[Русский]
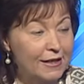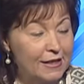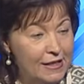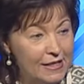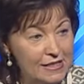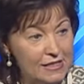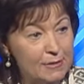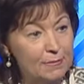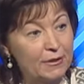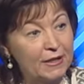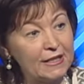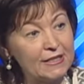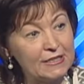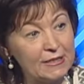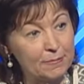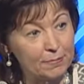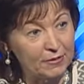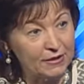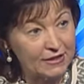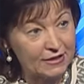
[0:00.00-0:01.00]
И если мы
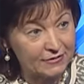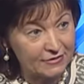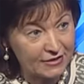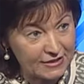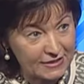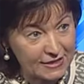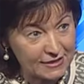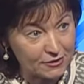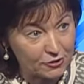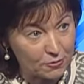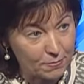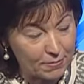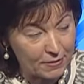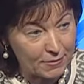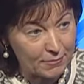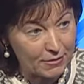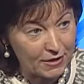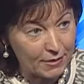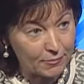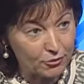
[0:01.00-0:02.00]
хотим предотвратить эту
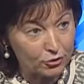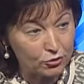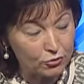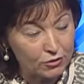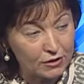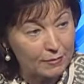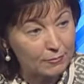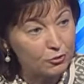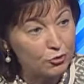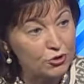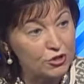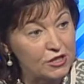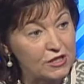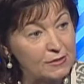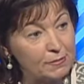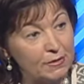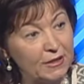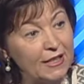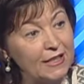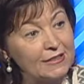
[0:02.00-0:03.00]
проблему, то нам лучше
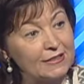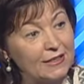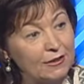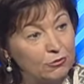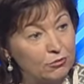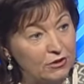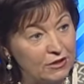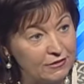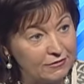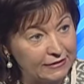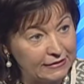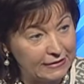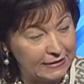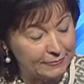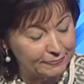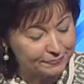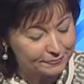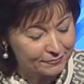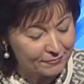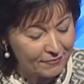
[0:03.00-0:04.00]
избегать холодной воды.